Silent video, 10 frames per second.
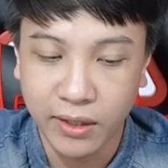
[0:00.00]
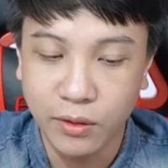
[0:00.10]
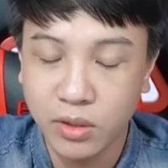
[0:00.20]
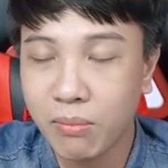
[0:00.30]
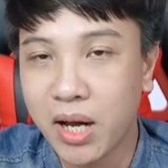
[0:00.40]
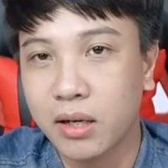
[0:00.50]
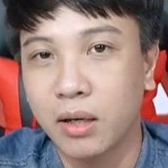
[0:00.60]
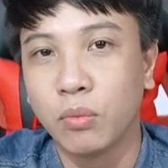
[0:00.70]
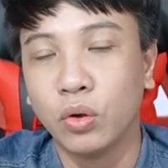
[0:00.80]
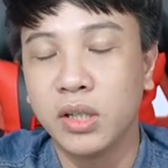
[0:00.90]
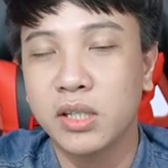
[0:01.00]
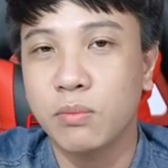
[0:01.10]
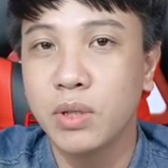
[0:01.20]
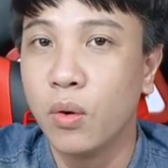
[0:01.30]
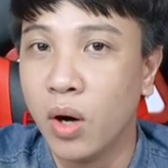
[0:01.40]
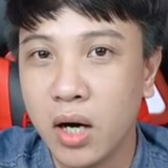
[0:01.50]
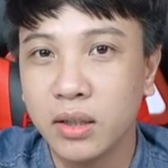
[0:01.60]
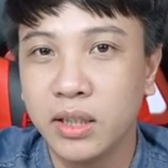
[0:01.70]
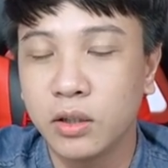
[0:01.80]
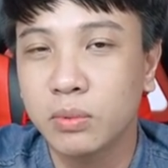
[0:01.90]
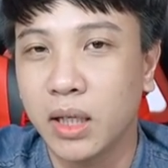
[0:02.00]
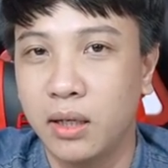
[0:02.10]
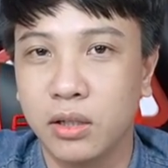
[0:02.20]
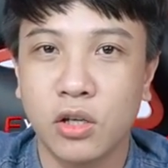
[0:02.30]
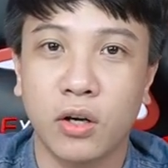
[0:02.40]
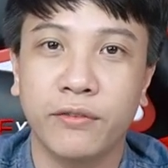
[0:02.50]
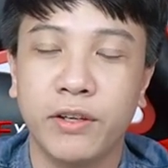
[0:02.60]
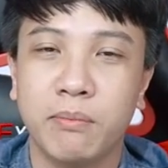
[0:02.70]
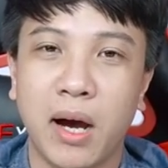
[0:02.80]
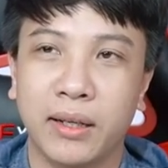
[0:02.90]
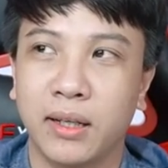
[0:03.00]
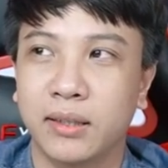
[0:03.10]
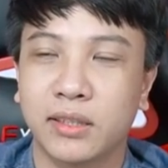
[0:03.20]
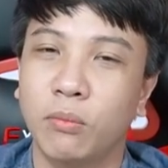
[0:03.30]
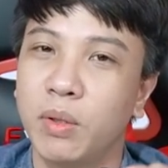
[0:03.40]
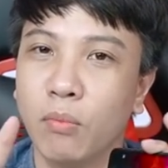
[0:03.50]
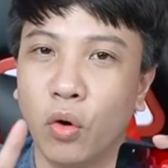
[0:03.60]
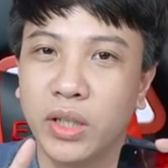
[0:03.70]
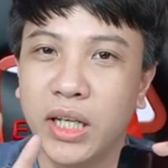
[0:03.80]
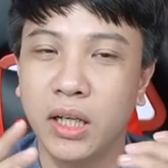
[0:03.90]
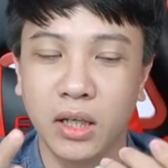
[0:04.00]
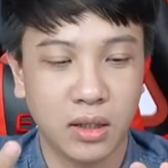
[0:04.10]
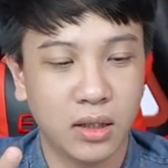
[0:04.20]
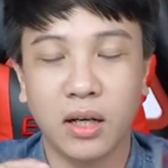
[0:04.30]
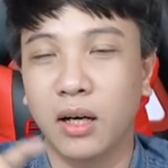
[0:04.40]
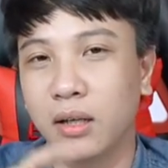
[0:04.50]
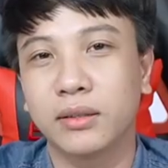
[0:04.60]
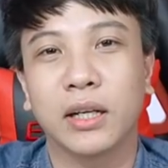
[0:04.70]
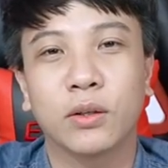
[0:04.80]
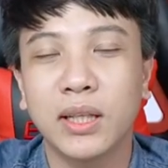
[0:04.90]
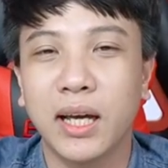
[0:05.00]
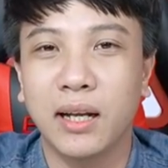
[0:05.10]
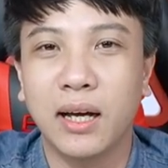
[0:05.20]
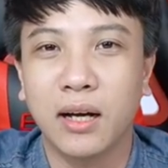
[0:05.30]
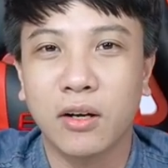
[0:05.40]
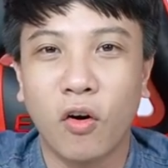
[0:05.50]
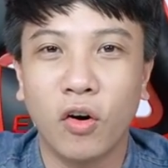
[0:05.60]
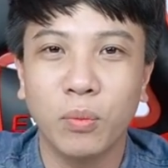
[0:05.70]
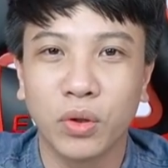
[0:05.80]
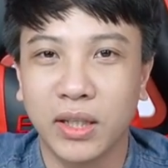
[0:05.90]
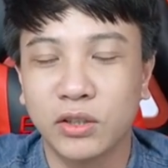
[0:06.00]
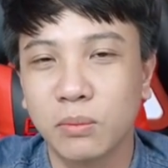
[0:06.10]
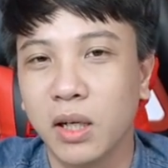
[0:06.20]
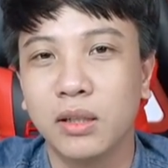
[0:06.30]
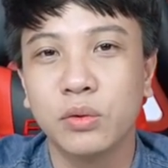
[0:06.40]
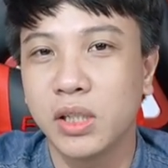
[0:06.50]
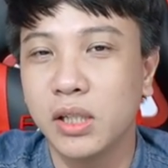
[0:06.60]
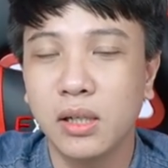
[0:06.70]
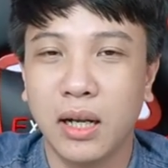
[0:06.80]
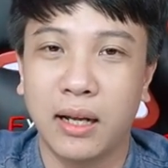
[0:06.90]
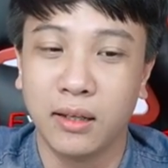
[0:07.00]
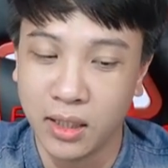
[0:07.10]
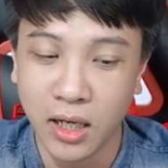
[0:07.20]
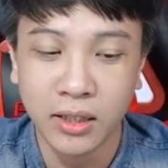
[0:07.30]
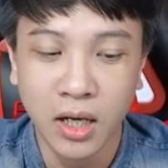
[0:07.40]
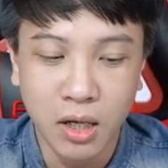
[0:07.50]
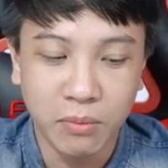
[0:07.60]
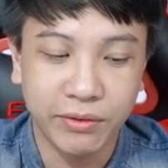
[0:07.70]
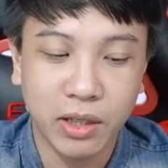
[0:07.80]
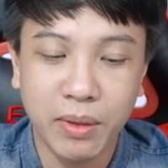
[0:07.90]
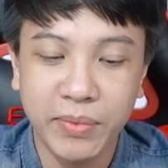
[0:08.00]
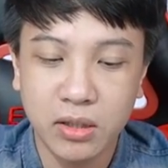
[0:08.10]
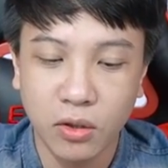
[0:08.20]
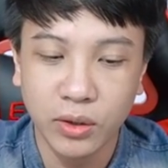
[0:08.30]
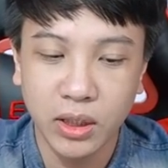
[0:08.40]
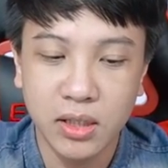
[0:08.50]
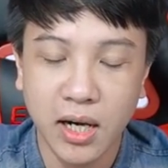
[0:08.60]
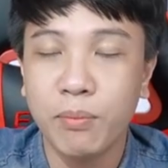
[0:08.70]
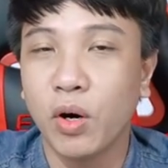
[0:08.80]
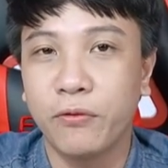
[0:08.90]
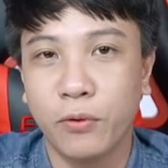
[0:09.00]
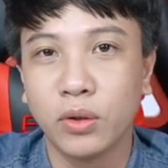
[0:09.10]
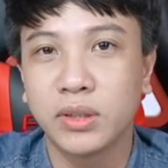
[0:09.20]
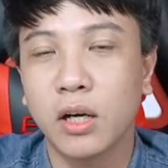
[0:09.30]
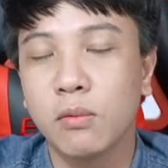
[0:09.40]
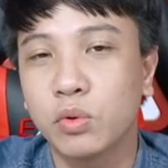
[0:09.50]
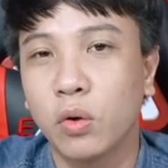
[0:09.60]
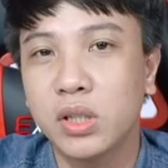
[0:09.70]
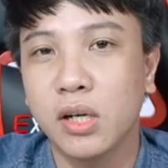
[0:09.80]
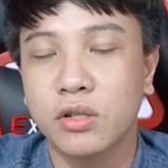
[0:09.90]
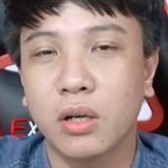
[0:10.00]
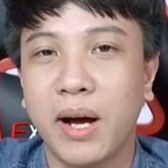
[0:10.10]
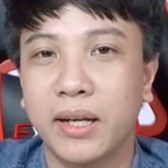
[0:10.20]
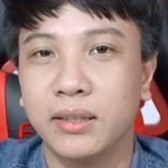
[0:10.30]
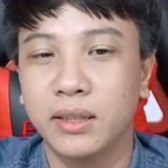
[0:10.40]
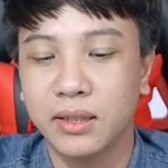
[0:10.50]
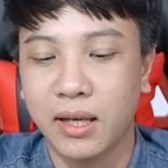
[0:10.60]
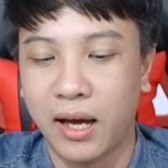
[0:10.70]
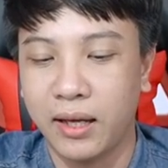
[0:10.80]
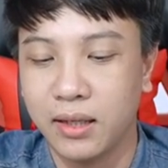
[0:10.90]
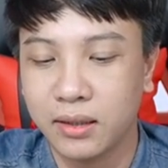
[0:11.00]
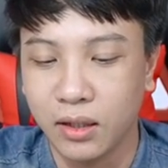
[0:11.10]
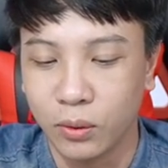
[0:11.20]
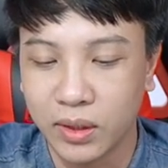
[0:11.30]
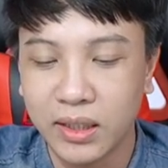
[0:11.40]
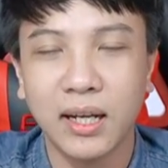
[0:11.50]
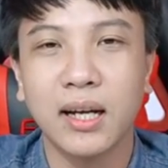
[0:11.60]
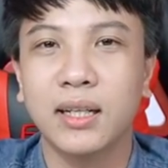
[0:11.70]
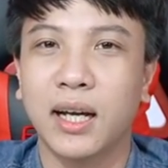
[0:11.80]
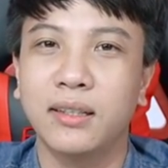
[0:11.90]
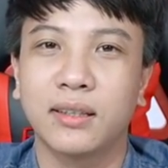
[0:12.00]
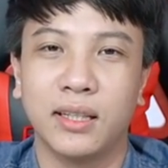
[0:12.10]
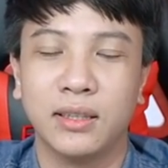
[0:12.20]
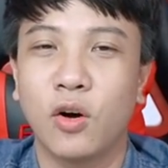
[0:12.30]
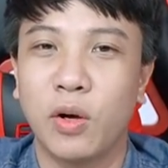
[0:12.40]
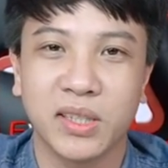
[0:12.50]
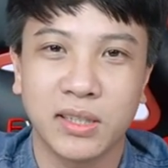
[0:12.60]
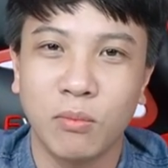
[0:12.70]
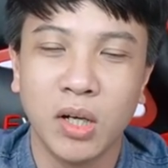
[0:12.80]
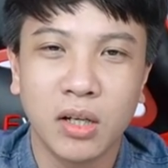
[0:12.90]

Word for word: Và nếu như các bạn cần bộ nhớ trong nhiều hơn thì cũng có thể lựa chọn cái phiên bản 64GB ờ, ờ, để có thể là có một cái dung lượng lưu trữ là lớn hơn bởi vì các bạn biết rồi những chiếc Apple iPhone sẽ không hỗ trợ cho các bạn những cái kiểu tính năng gắn được thẻ nhớ ngoài mở rộng